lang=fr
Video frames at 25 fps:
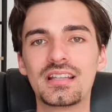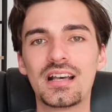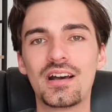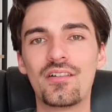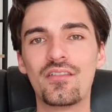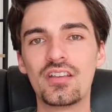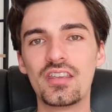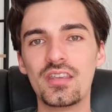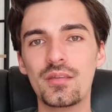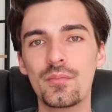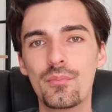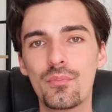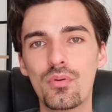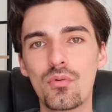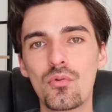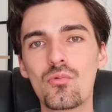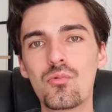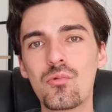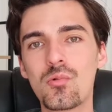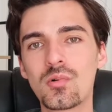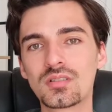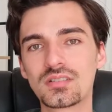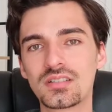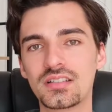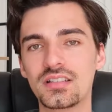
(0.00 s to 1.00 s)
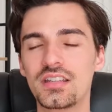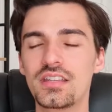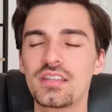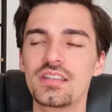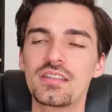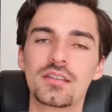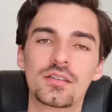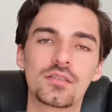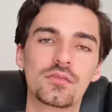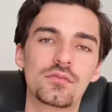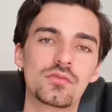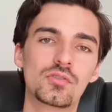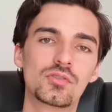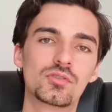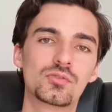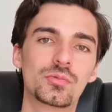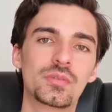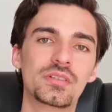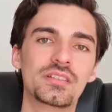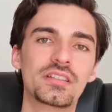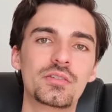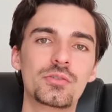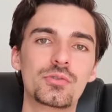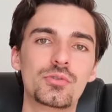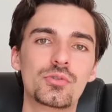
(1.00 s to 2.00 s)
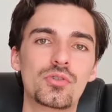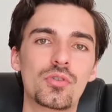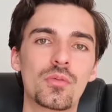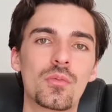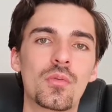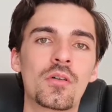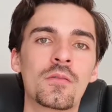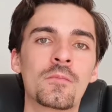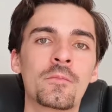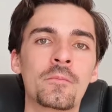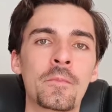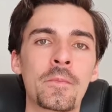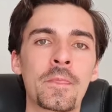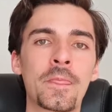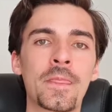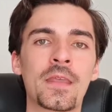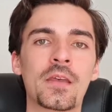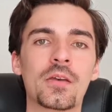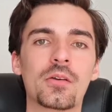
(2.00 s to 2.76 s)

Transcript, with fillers: qui travaillait beaucoup en CDI et que vous souhaitez justement